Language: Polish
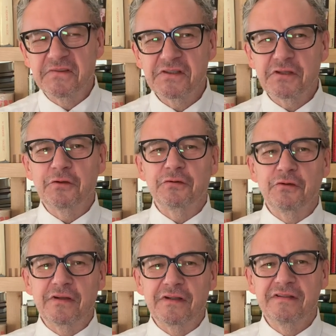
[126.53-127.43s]

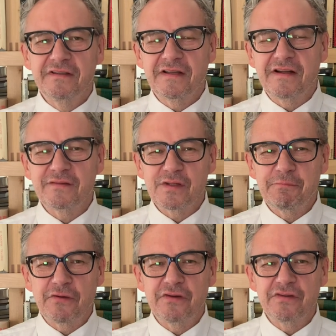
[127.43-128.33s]
struktury, teraz już
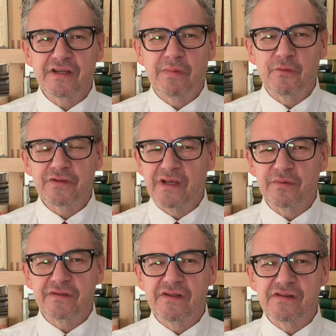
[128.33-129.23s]
spokojnie chyba można
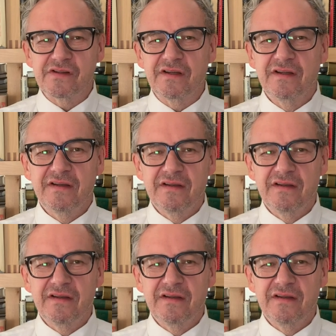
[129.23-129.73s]
powiedzieć, że